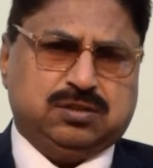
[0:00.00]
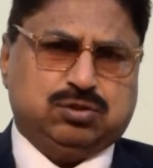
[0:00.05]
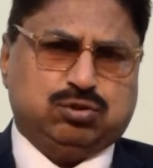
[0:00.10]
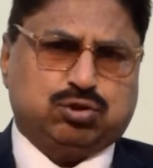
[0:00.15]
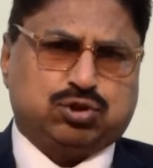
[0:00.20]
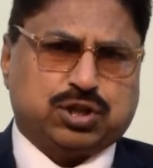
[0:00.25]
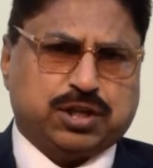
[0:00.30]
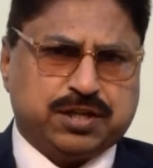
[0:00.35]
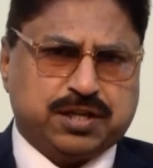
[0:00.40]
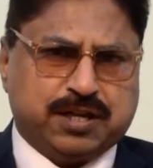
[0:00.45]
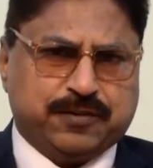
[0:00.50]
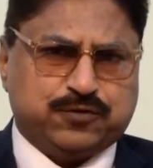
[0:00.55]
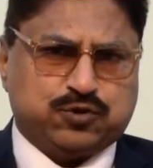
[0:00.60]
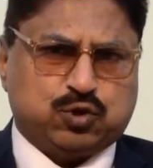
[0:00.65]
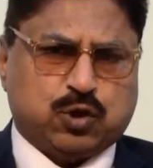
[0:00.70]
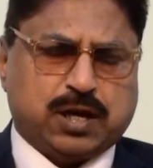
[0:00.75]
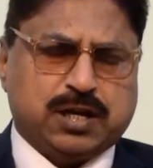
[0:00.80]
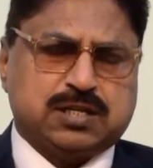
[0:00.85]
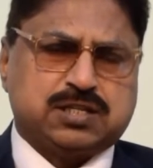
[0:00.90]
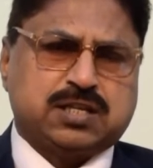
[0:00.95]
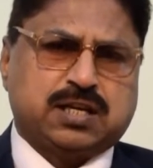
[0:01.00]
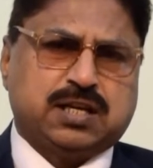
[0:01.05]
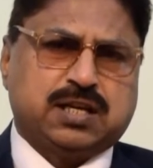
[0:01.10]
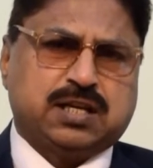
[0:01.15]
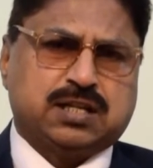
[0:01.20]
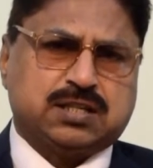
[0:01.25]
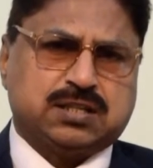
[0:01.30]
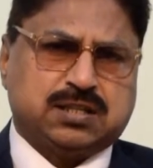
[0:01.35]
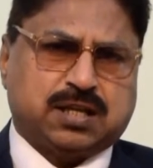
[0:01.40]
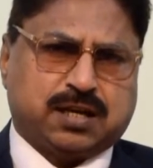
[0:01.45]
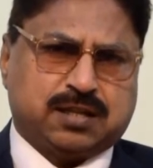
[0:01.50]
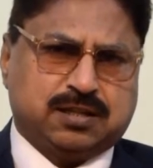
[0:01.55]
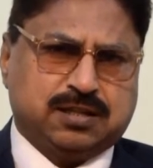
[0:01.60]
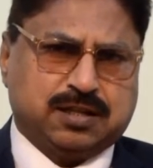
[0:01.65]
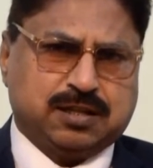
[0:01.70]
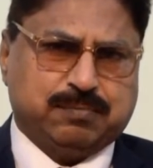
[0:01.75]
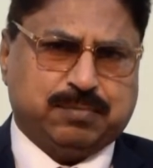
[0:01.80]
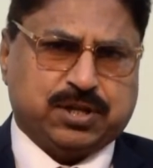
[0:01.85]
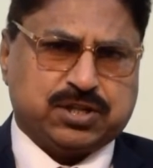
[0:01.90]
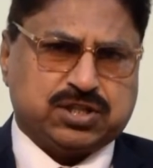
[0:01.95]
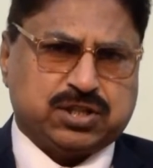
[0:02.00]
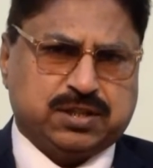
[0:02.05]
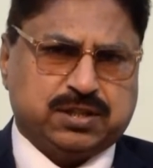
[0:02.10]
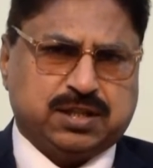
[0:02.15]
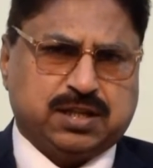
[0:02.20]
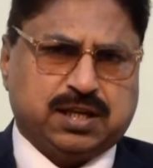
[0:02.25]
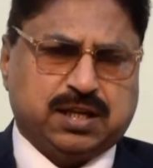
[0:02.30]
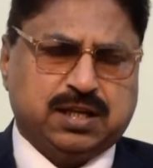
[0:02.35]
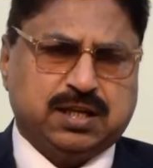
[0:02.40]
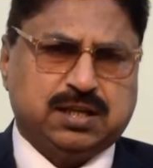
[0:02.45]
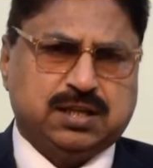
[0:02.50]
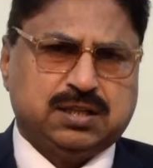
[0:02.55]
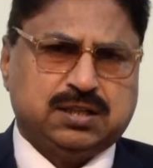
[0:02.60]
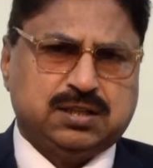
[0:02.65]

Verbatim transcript: जो सन ऑफ सॉयल्स हैं इस धरती के बाशंदे हैं